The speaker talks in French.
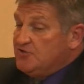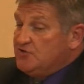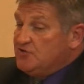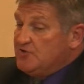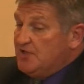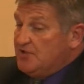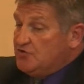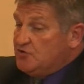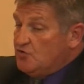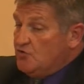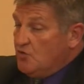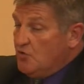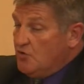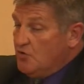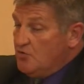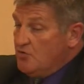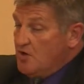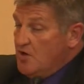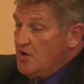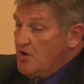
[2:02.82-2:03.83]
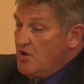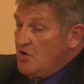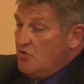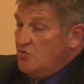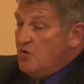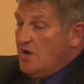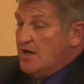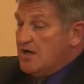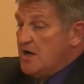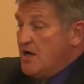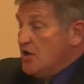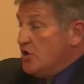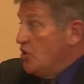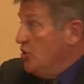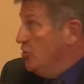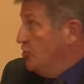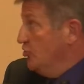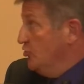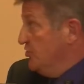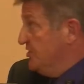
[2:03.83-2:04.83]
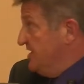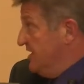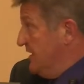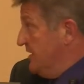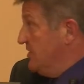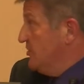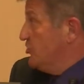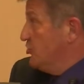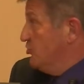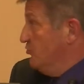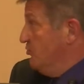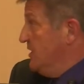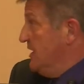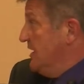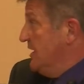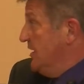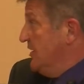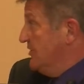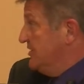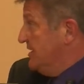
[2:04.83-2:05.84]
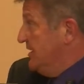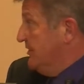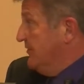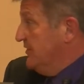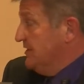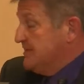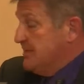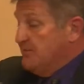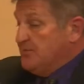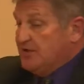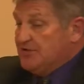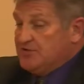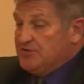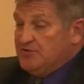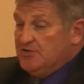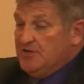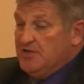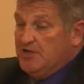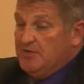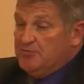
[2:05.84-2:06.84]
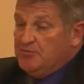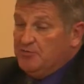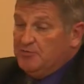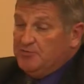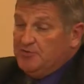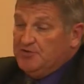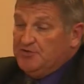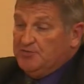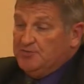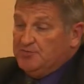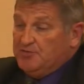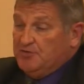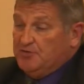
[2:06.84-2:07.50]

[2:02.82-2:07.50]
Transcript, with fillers: du statu quo ou encore qu'un dossier est soumis à un service en particulier pour plus,